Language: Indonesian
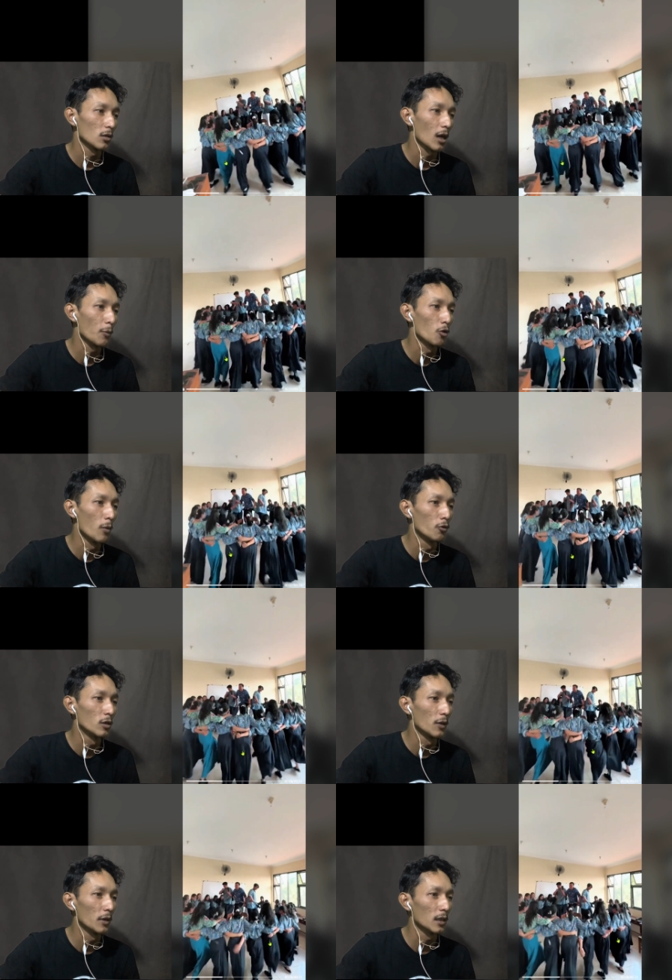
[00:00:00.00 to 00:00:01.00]
Cek abu-abu
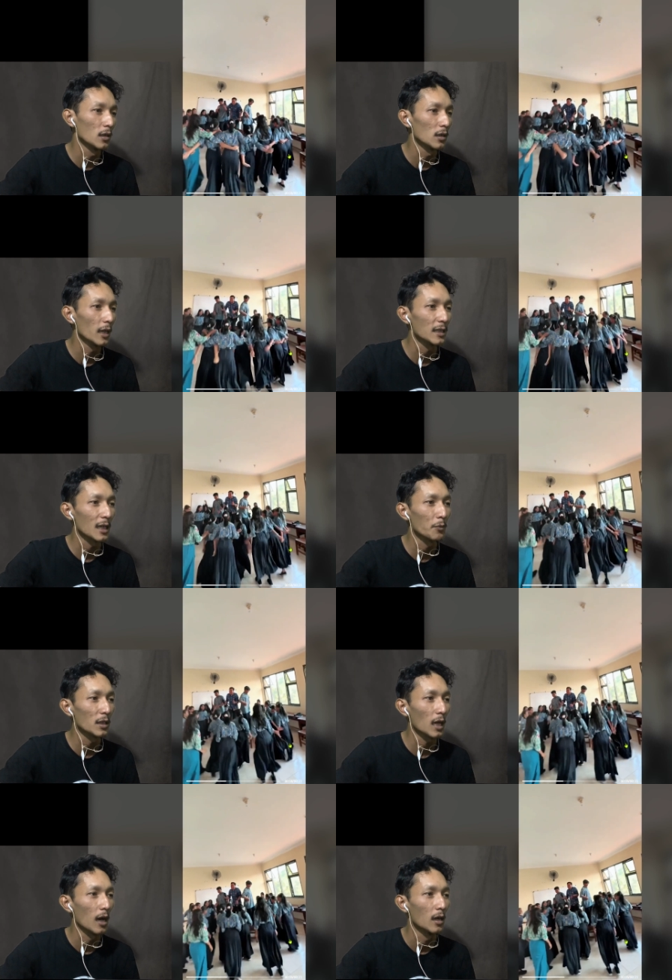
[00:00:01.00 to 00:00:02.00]
dhewe iki, iki SMP ta?